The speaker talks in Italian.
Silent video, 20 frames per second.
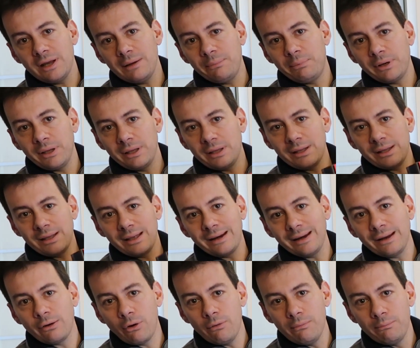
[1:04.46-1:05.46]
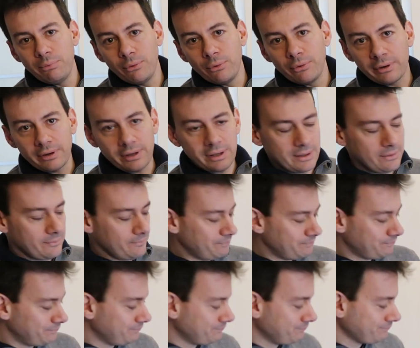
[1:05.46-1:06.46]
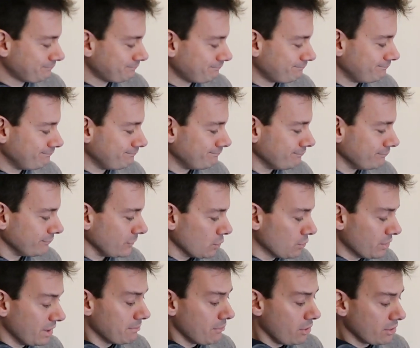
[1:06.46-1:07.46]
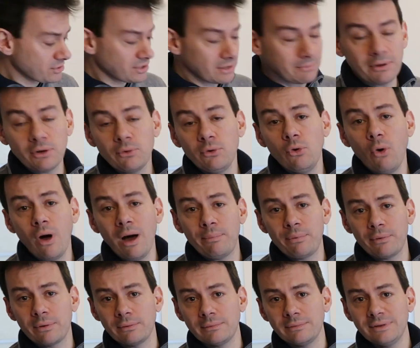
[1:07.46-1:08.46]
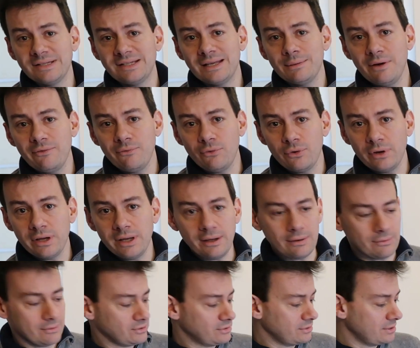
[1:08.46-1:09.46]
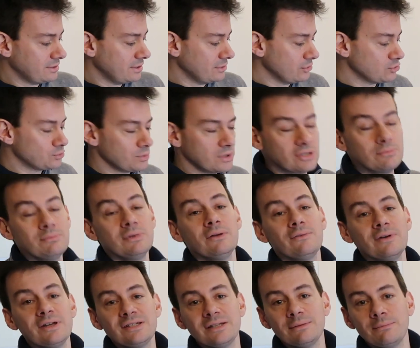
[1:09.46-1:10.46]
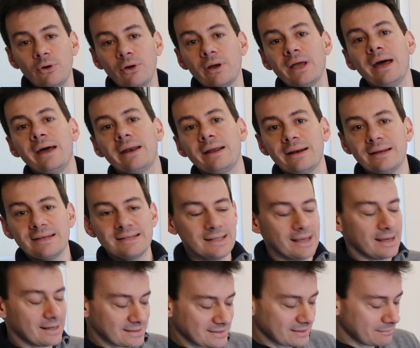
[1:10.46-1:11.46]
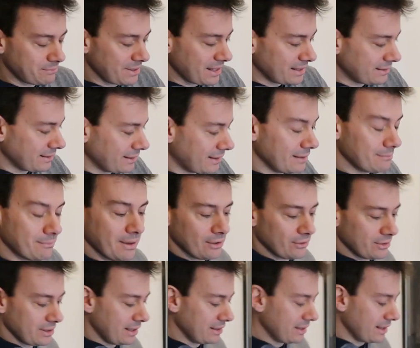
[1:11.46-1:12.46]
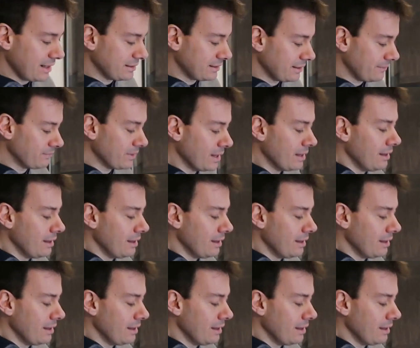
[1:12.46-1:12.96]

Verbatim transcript: riaprire e ricomporre un unboxing, per cui lo apro insieme a voi, questo Nintendo Switch mi dovessi bloccare, arrestare, sappiate che è il bello della diretta.